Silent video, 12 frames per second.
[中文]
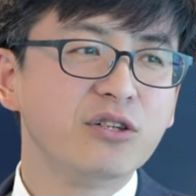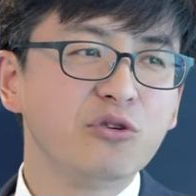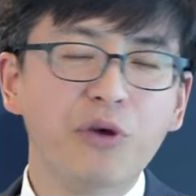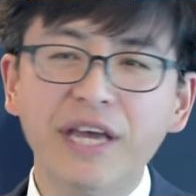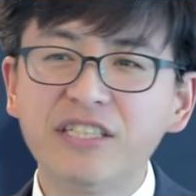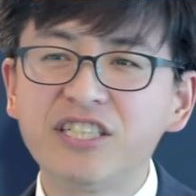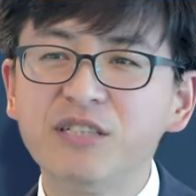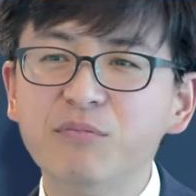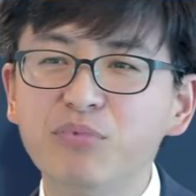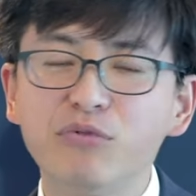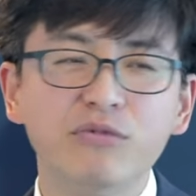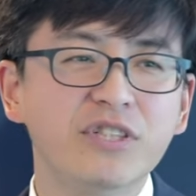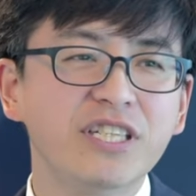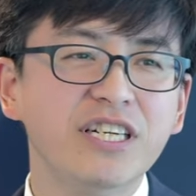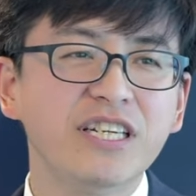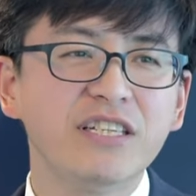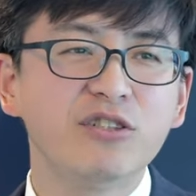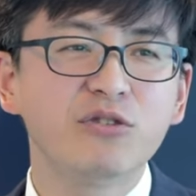远亲不如近
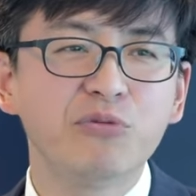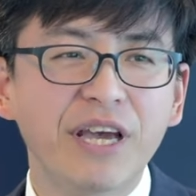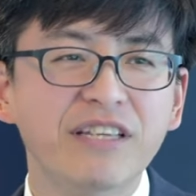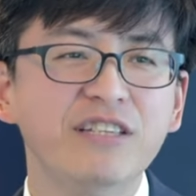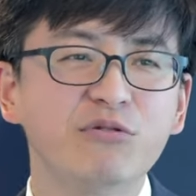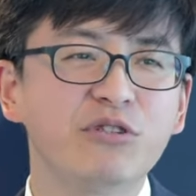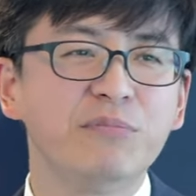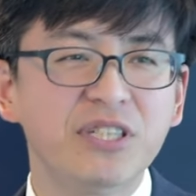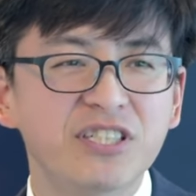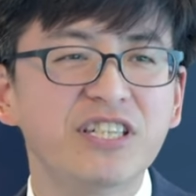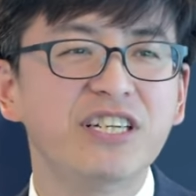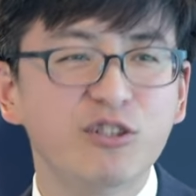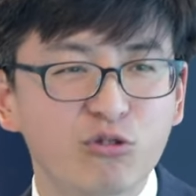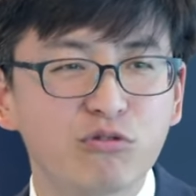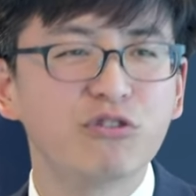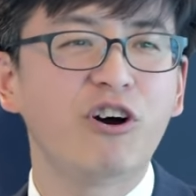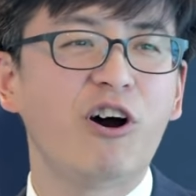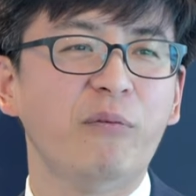邻，就原因就是什么？近邻
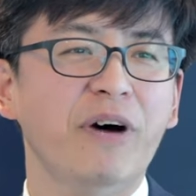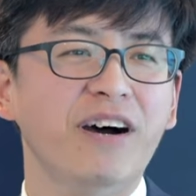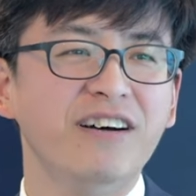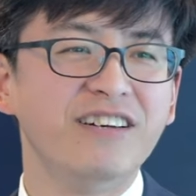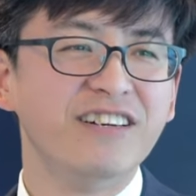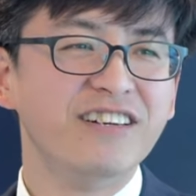处的好嘛。